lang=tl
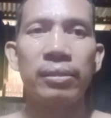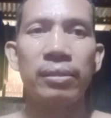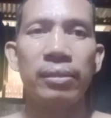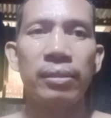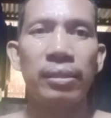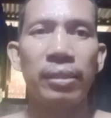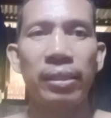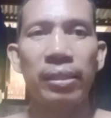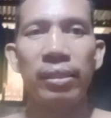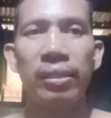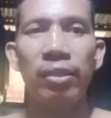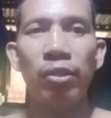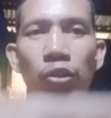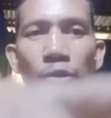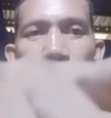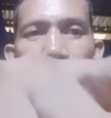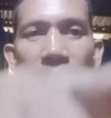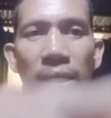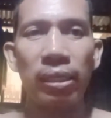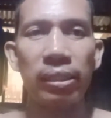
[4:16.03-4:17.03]
Hindi o oh,
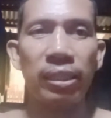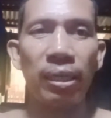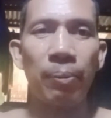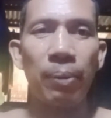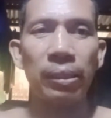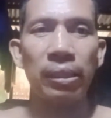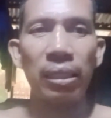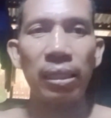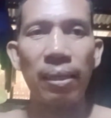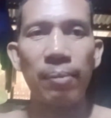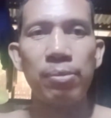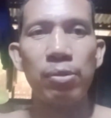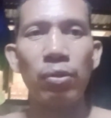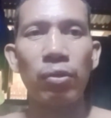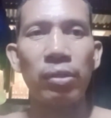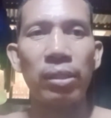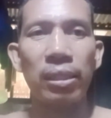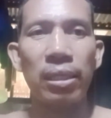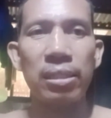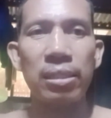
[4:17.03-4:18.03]
Brian kay Batang Kamsor,
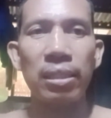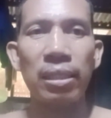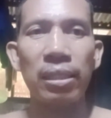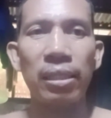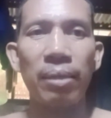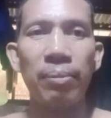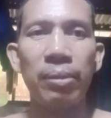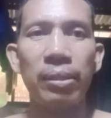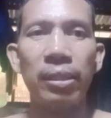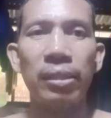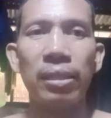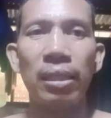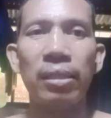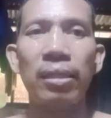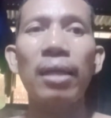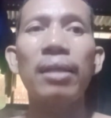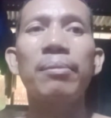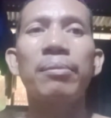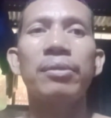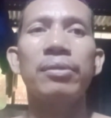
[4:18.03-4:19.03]
tigasin ng Cavite,
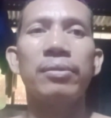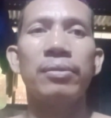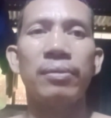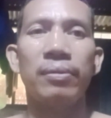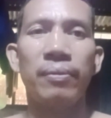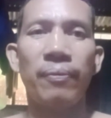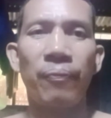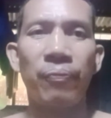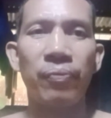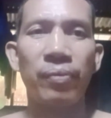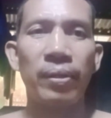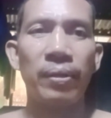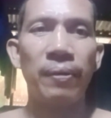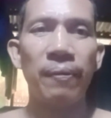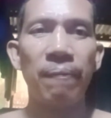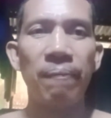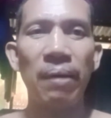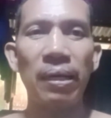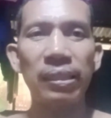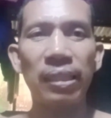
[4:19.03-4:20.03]
tandaan mo.
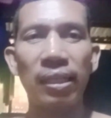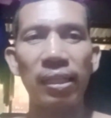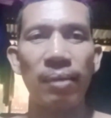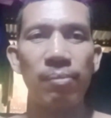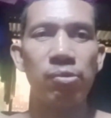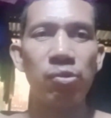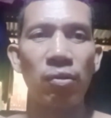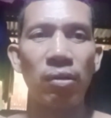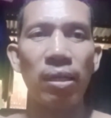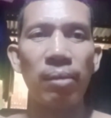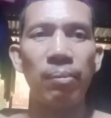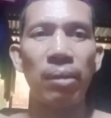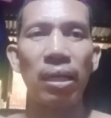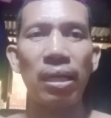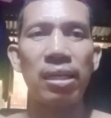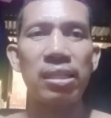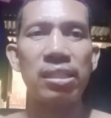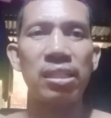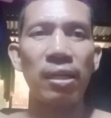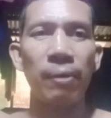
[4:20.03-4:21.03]
Batang Kamsor lang
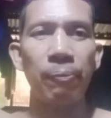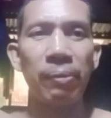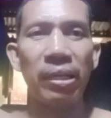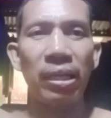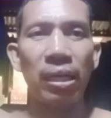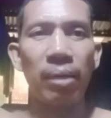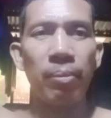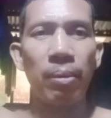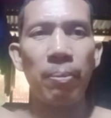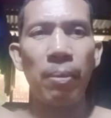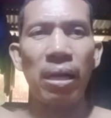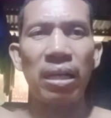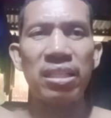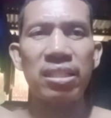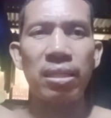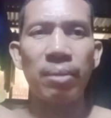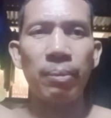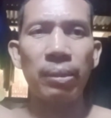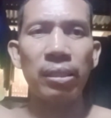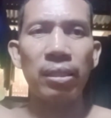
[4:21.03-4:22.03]
malakas, ang pinakamabangis
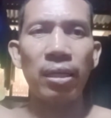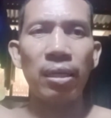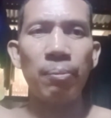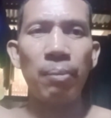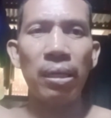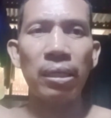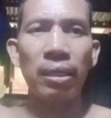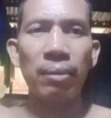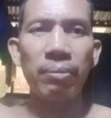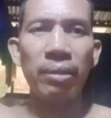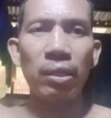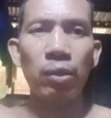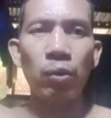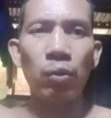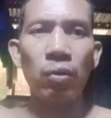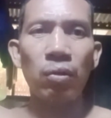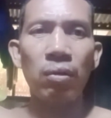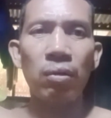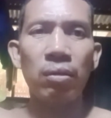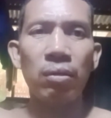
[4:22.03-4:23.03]
na mandirigma ng
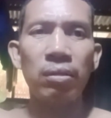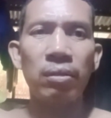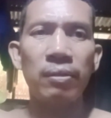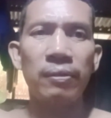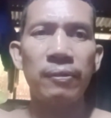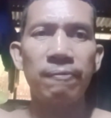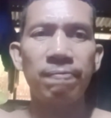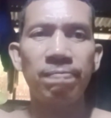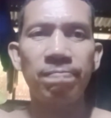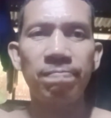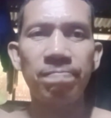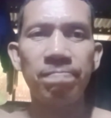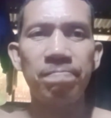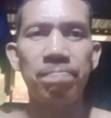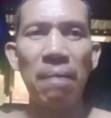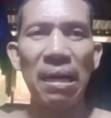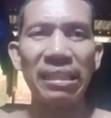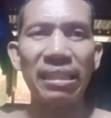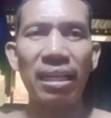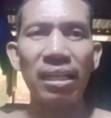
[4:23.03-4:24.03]
Bicol.
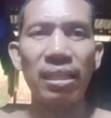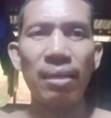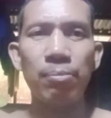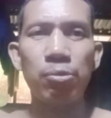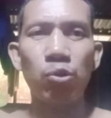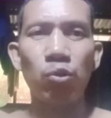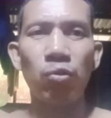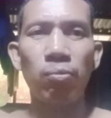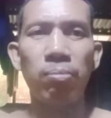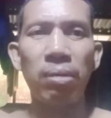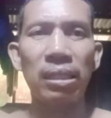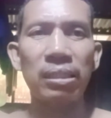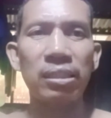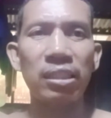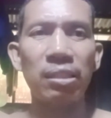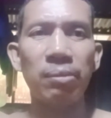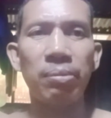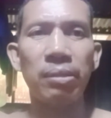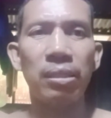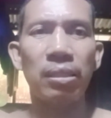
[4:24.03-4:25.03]
Batang Kamsor Vlog
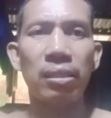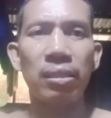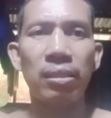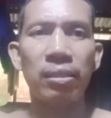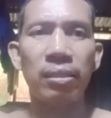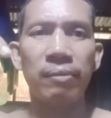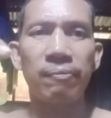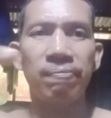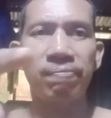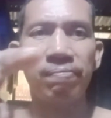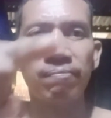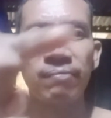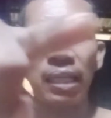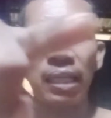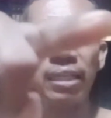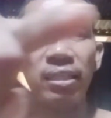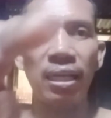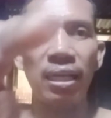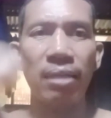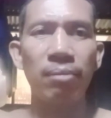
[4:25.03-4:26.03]
TV.
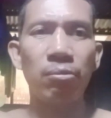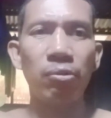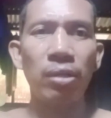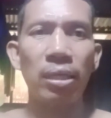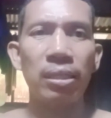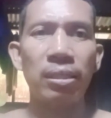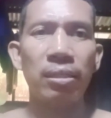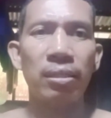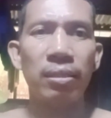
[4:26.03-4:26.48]
Tandaan mo yan.